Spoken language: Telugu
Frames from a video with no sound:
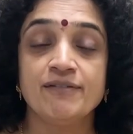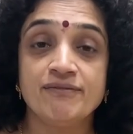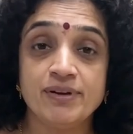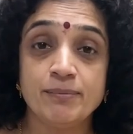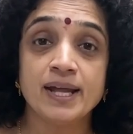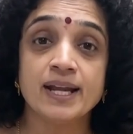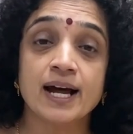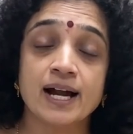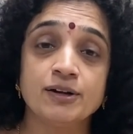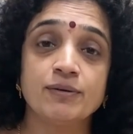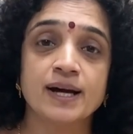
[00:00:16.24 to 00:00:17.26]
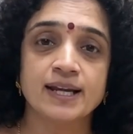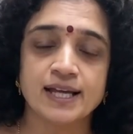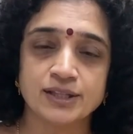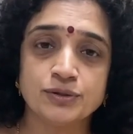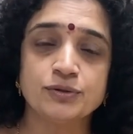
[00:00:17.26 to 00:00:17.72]
విమెన్ ఆడవాళ్ళ
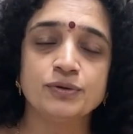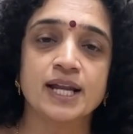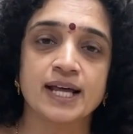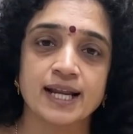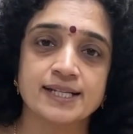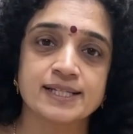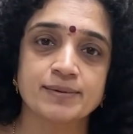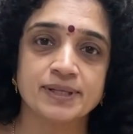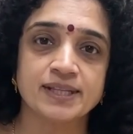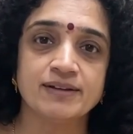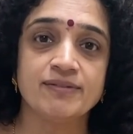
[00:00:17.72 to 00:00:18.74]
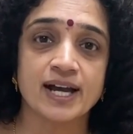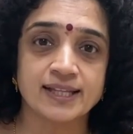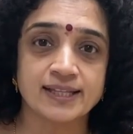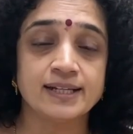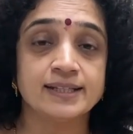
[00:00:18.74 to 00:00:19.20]
ఎందుకు నరాల సంబంధి
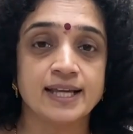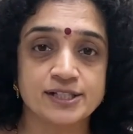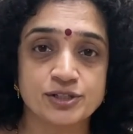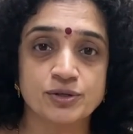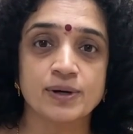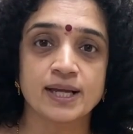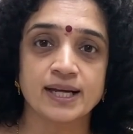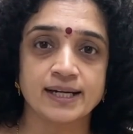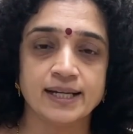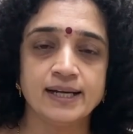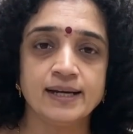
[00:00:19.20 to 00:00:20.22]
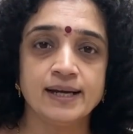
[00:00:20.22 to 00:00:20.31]
వ్యాధులు తెలుసుకోవాలంటే